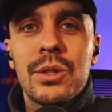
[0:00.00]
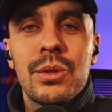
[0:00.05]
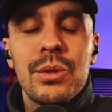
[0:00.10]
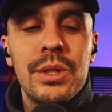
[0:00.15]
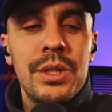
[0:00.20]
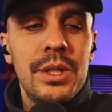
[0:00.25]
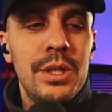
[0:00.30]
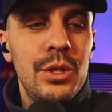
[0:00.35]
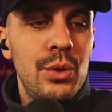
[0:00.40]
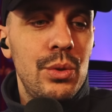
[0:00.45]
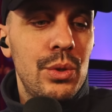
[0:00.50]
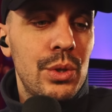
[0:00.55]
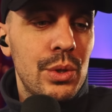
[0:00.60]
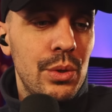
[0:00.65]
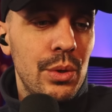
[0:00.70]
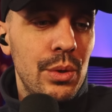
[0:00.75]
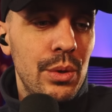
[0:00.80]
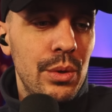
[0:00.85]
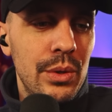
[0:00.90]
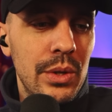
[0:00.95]
je dis juste
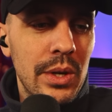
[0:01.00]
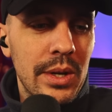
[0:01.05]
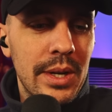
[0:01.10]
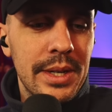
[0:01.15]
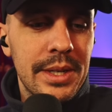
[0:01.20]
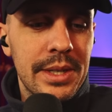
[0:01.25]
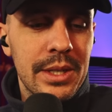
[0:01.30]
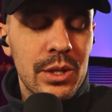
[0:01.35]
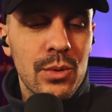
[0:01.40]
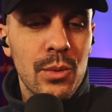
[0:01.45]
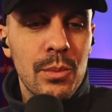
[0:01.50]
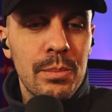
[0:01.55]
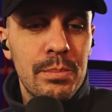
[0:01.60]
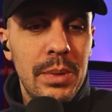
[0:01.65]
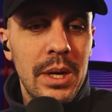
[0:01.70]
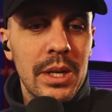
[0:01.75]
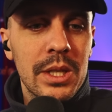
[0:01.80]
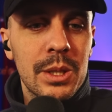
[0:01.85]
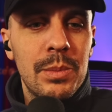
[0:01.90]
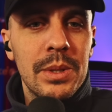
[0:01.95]
qu'il y en a qui sont
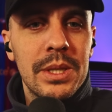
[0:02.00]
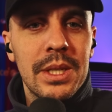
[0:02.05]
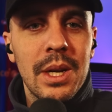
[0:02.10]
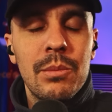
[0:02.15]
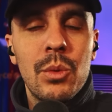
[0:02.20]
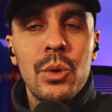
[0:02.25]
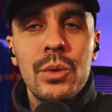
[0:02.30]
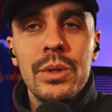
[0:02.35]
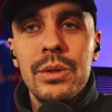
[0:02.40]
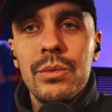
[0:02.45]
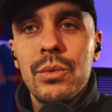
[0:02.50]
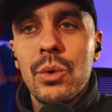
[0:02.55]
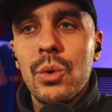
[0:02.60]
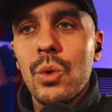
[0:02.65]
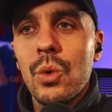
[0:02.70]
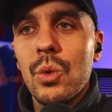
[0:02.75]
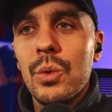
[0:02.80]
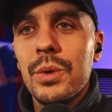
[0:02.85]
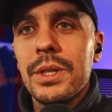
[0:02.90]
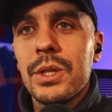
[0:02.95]
pas spécialement au
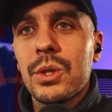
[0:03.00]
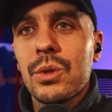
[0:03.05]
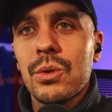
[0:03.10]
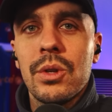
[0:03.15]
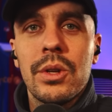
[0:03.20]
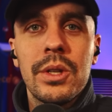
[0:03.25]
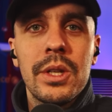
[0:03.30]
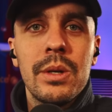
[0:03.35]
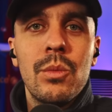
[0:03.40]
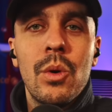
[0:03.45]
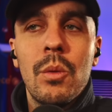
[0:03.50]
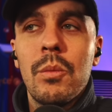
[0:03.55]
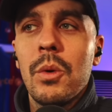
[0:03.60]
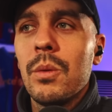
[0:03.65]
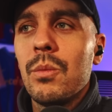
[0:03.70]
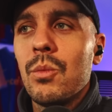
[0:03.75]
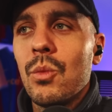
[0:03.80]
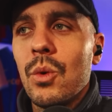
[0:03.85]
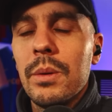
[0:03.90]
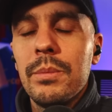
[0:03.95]
niveau, ou qui sont dans des
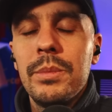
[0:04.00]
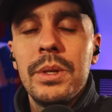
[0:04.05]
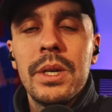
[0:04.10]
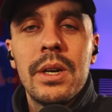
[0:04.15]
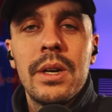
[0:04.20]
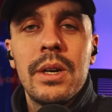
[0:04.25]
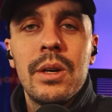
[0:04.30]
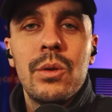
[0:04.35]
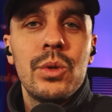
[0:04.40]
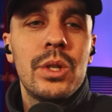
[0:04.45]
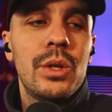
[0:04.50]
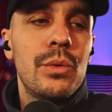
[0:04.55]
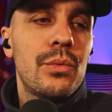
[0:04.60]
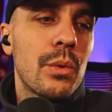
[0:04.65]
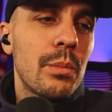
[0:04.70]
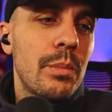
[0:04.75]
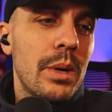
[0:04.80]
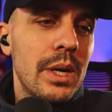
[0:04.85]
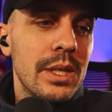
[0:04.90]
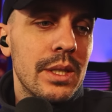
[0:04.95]
moments de moins bien, ou qui
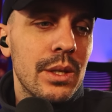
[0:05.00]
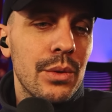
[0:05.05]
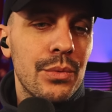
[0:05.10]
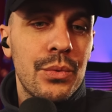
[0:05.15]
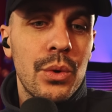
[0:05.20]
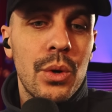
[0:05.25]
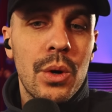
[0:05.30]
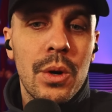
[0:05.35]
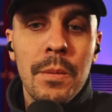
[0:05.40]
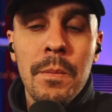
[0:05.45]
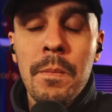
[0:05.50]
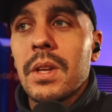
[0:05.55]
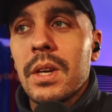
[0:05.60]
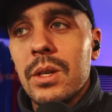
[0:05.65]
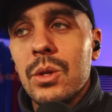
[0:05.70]
font pas les efforts.